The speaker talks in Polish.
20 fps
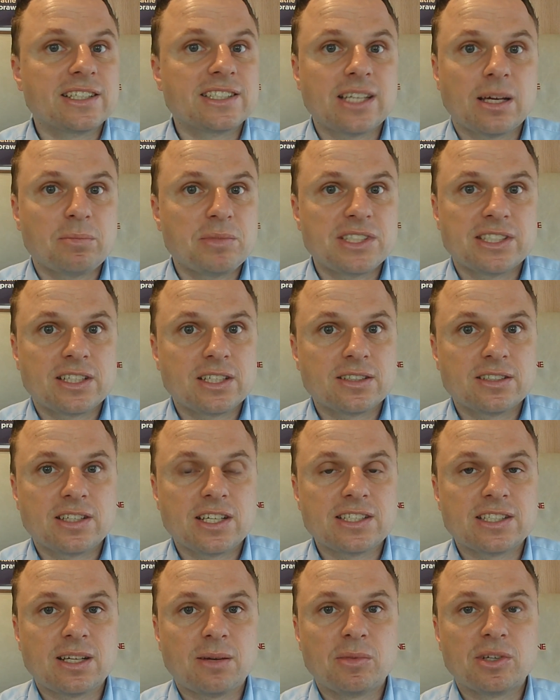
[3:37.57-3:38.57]
zapis
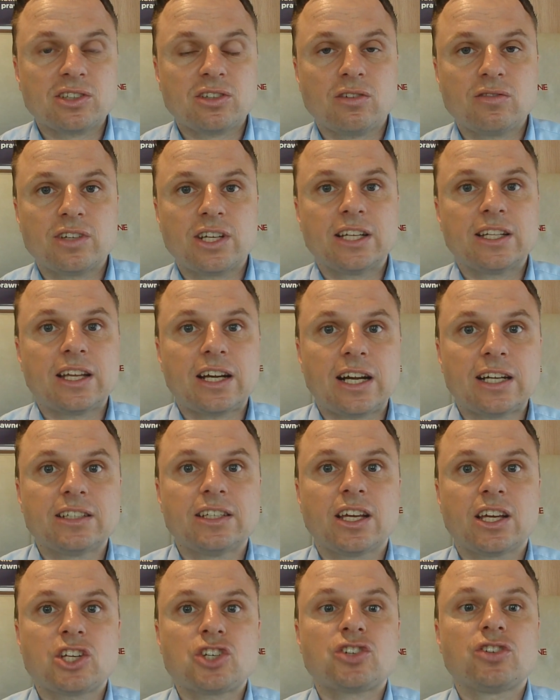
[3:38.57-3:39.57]
testamentowy, generalnie
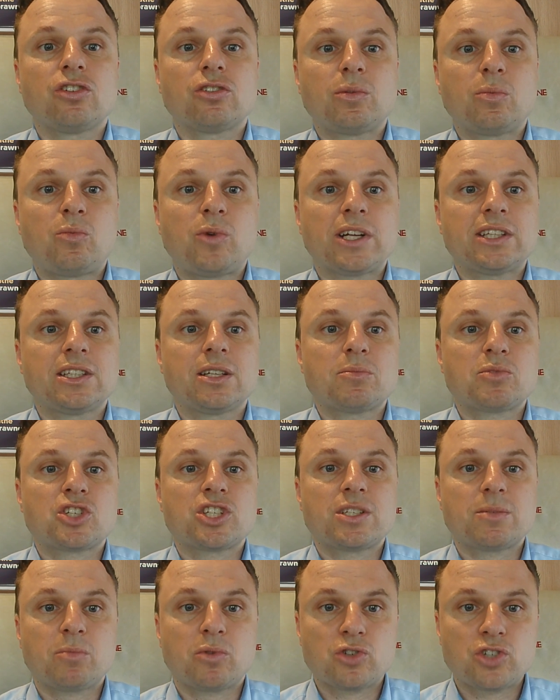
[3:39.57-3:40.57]
jakieś nieodpłatne
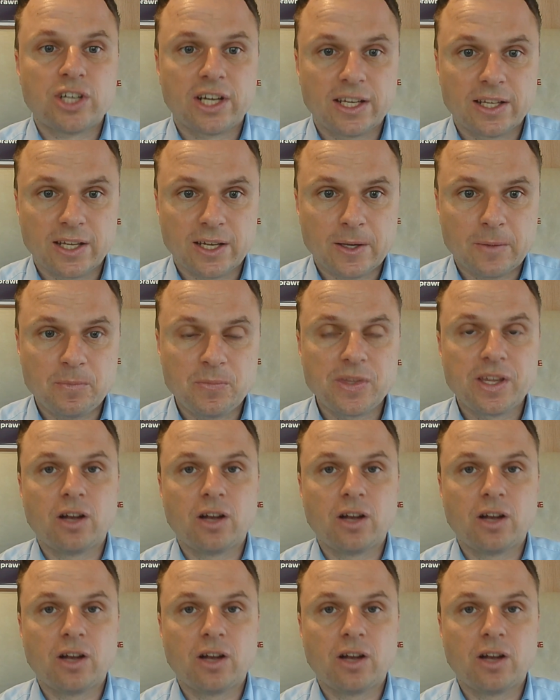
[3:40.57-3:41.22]
przysporzenie,